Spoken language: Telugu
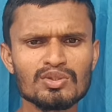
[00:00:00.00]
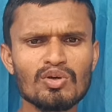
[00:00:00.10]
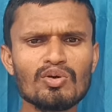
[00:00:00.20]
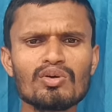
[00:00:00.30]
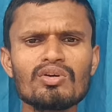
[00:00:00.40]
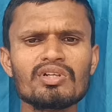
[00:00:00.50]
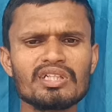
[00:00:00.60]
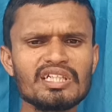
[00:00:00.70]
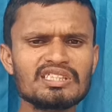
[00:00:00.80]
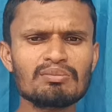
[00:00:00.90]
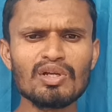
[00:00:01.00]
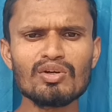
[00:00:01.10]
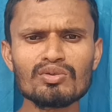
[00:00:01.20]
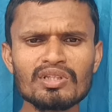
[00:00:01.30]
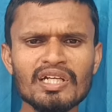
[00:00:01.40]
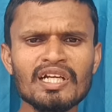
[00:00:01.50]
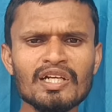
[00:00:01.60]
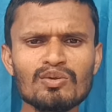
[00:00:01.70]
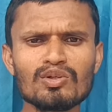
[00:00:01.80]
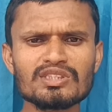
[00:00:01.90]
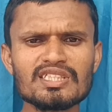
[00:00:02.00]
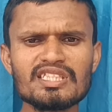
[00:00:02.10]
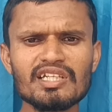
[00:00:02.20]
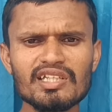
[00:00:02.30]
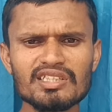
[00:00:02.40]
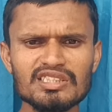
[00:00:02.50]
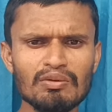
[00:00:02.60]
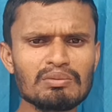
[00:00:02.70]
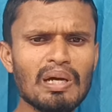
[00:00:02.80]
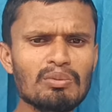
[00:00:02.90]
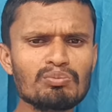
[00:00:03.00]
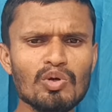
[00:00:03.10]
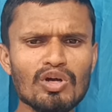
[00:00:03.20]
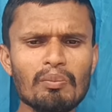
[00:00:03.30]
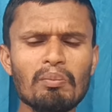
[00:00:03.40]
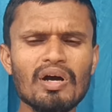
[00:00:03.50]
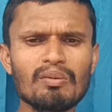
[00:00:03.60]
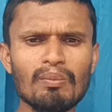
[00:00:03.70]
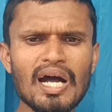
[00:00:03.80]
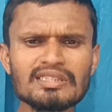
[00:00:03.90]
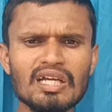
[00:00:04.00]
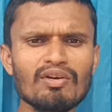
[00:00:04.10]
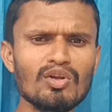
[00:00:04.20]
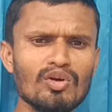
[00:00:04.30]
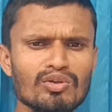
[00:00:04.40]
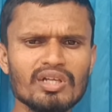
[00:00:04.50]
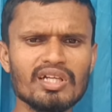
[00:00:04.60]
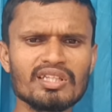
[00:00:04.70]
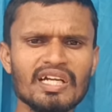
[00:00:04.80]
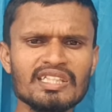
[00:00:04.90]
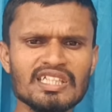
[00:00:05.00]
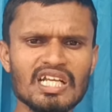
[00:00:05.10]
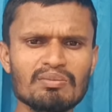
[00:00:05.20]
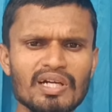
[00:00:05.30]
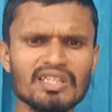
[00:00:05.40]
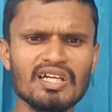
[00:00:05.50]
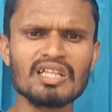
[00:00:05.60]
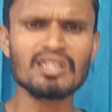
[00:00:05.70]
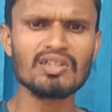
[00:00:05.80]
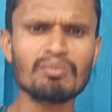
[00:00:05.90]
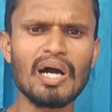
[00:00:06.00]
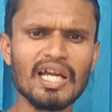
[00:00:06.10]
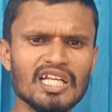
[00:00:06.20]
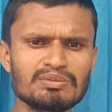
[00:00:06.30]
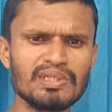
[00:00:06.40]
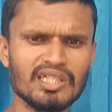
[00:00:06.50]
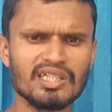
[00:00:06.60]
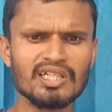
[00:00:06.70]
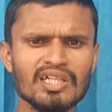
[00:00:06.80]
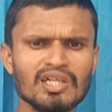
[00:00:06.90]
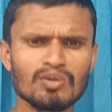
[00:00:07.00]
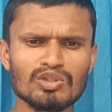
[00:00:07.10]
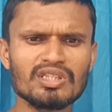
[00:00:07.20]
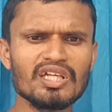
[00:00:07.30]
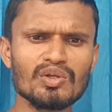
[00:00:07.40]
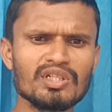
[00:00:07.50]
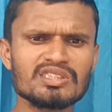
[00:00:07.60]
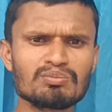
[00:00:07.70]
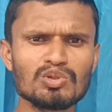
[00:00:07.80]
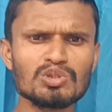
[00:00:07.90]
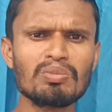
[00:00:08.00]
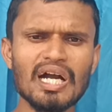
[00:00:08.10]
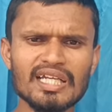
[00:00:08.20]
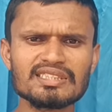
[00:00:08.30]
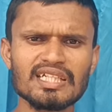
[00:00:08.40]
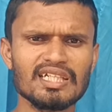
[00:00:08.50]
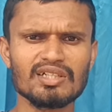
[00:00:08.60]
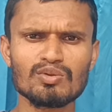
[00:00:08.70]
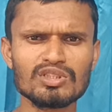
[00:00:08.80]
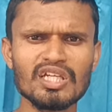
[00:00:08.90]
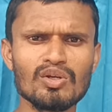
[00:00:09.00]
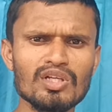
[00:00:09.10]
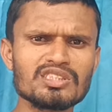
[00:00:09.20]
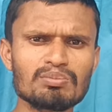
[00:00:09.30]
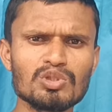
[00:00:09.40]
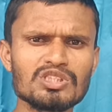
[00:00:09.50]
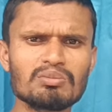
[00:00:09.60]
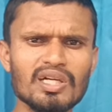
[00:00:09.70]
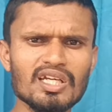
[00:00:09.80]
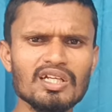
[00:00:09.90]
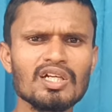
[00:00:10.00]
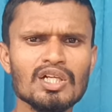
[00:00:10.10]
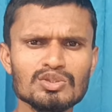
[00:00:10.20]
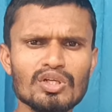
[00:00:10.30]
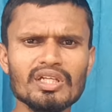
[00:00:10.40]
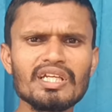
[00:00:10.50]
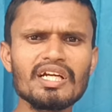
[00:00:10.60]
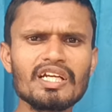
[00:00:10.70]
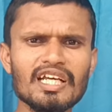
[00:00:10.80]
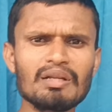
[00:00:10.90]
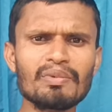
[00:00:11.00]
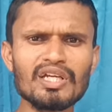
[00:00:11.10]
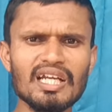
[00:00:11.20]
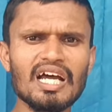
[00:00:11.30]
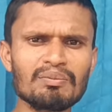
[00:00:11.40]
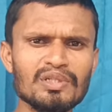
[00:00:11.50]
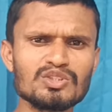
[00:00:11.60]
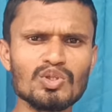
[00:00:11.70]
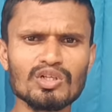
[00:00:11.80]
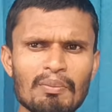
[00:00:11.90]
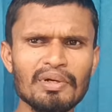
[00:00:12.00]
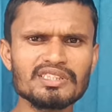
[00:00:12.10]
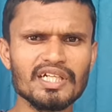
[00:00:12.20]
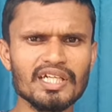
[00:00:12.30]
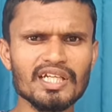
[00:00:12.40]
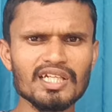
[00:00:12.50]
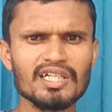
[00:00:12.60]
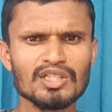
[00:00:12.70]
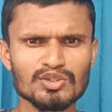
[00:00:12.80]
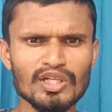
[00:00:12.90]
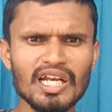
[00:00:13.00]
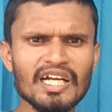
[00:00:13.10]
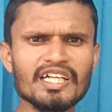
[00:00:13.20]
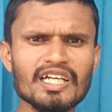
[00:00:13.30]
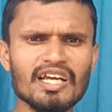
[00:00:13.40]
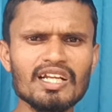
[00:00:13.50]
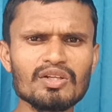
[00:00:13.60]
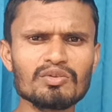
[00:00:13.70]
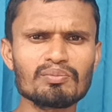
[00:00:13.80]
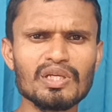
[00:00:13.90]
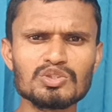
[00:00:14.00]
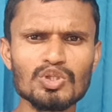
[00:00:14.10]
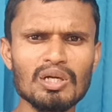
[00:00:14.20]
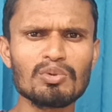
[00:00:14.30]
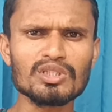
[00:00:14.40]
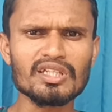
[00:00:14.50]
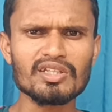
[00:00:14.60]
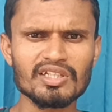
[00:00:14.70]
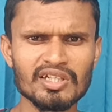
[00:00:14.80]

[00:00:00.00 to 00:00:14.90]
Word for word: సో ఈ సినిమాలో నటి నటులు వచ్చేసి జగత్ బాబు ఒక మాస్ లెవెల్లో నటించారనమాట దాని తర్వాత భాగ్యలక్ష్మి కొత్త హీరో అని చెప్పుకోవచ్చు భాగ్యశ్రీ కొత్త హీరో అని చెప్పుకోవచ్చు అనమాట సో ఈ ట్రైలర్ మీకు ఎలా అనిపించిందో కామెంట్ చేయండి సో ఇలాంటి ట్రైలర్ మీరు చూడకపోతే